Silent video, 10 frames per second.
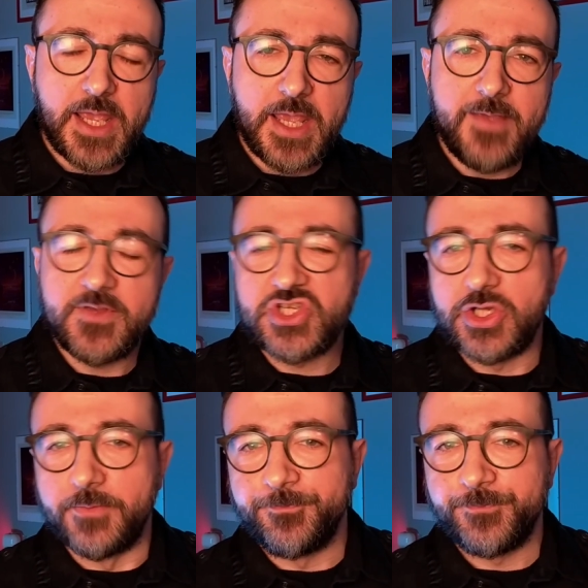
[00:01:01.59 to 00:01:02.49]
e invece
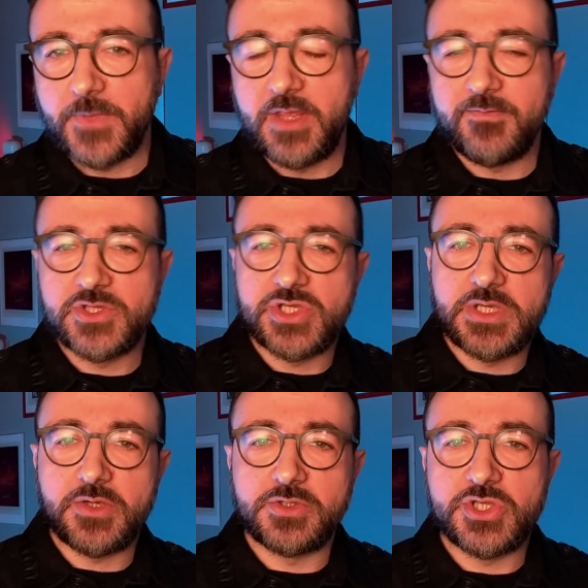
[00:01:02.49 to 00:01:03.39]
no, e
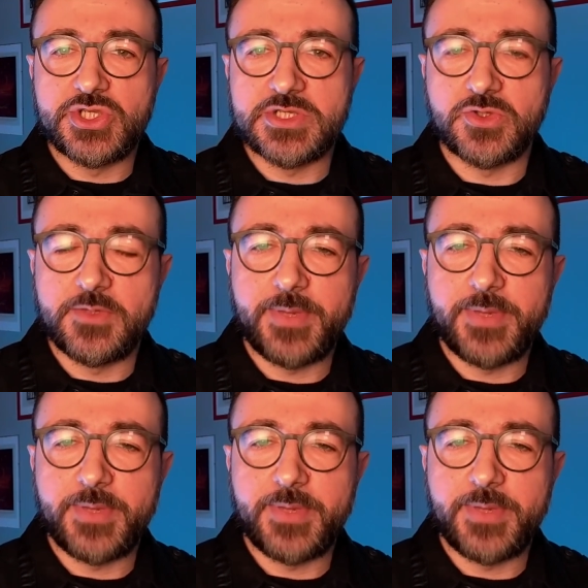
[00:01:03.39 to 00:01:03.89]
invece ho deciso di